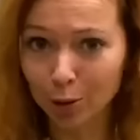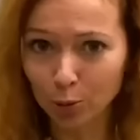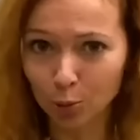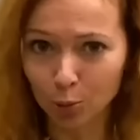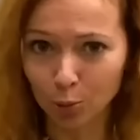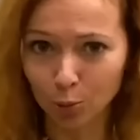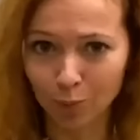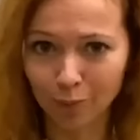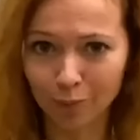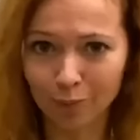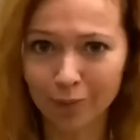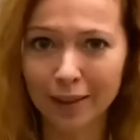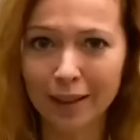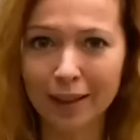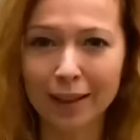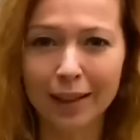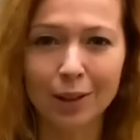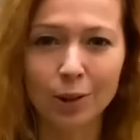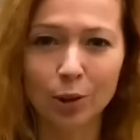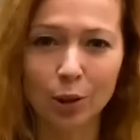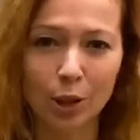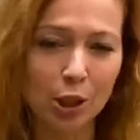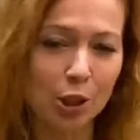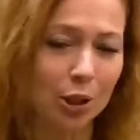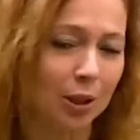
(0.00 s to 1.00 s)
материнство
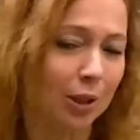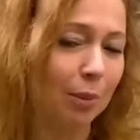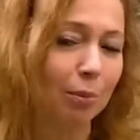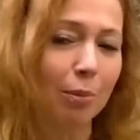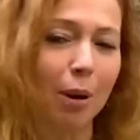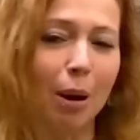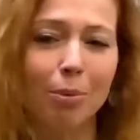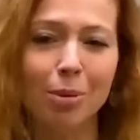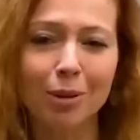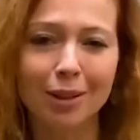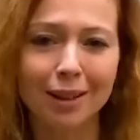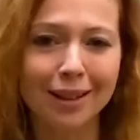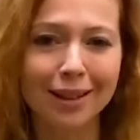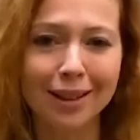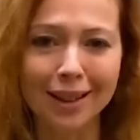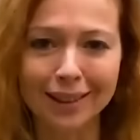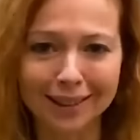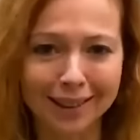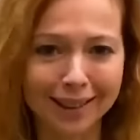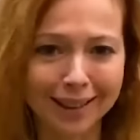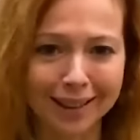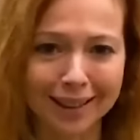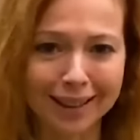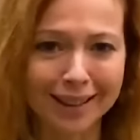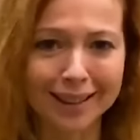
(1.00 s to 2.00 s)
словно омолодило
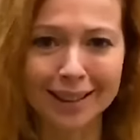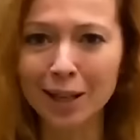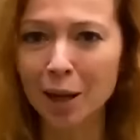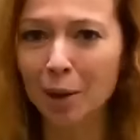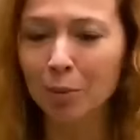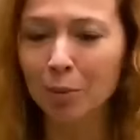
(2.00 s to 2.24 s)
актрису.